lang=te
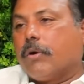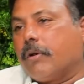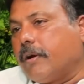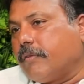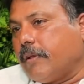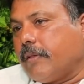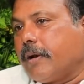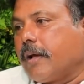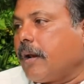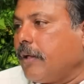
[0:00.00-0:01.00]
కోటరెడ్డి
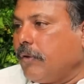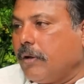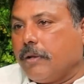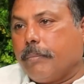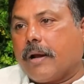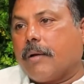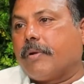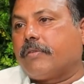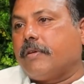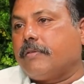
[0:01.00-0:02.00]
శ్రీధర్రెడ్డి గారు రైతులని
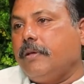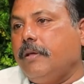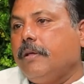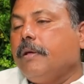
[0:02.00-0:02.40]
పరామర్శ చేసి